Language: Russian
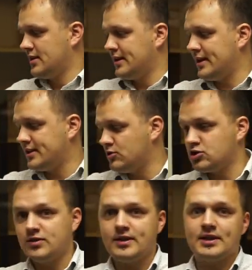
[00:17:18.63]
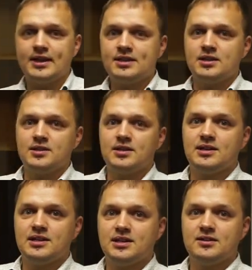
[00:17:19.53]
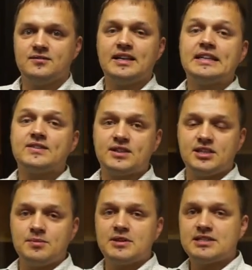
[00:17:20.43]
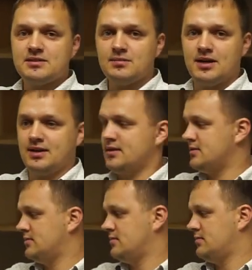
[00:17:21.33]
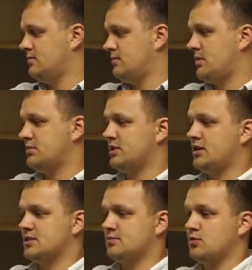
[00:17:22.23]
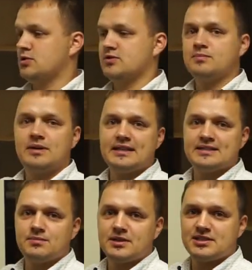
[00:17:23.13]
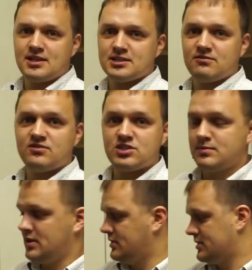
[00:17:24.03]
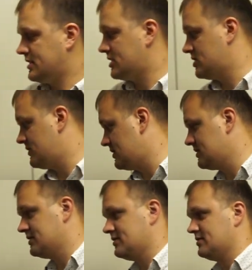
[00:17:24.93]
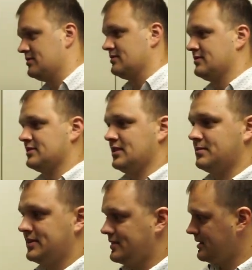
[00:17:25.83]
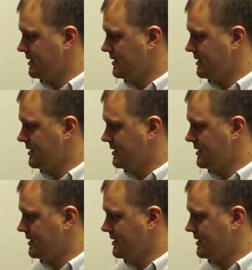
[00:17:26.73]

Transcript: Как я уже говорил ранее, э, в данной квартире максимально попытались использовать полезное пространство, выжимали из каждого, э, скажем так,